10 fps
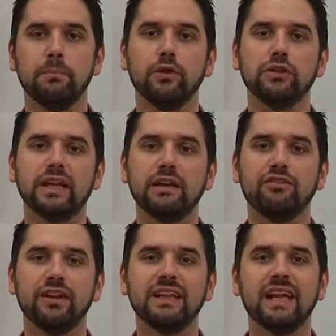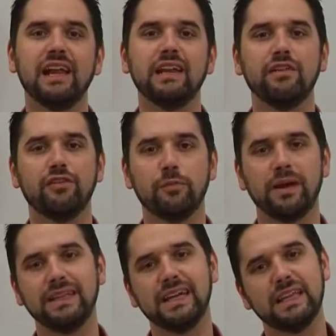protegen frente a la
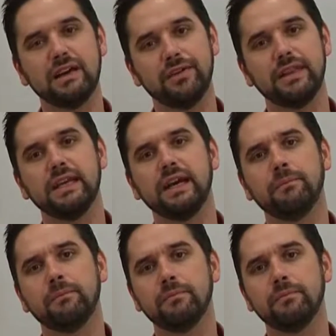nefropatía diabética.